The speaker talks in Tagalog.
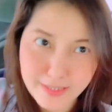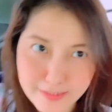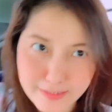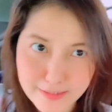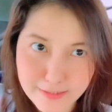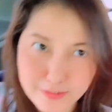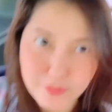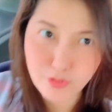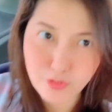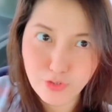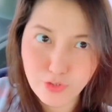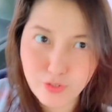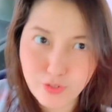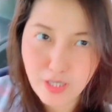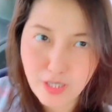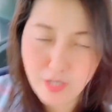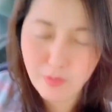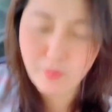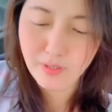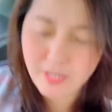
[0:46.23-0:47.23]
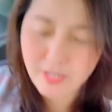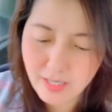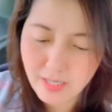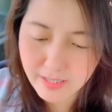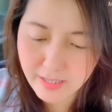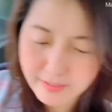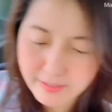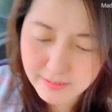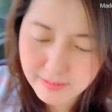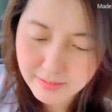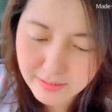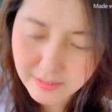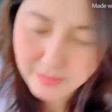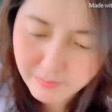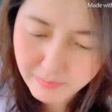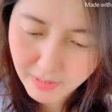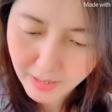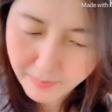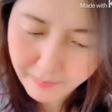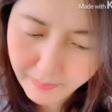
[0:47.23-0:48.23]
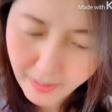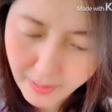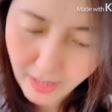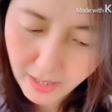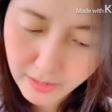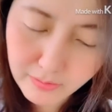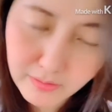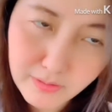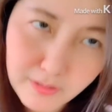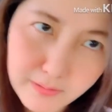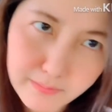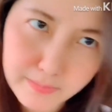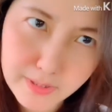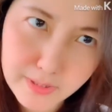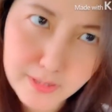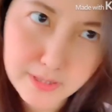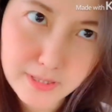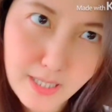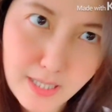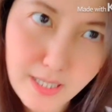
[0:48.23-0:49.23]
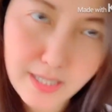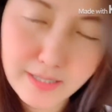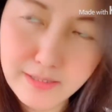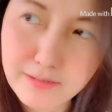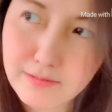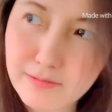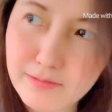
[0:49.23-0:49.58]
Sa Toyokawa guys. Magpaano kami sa ano.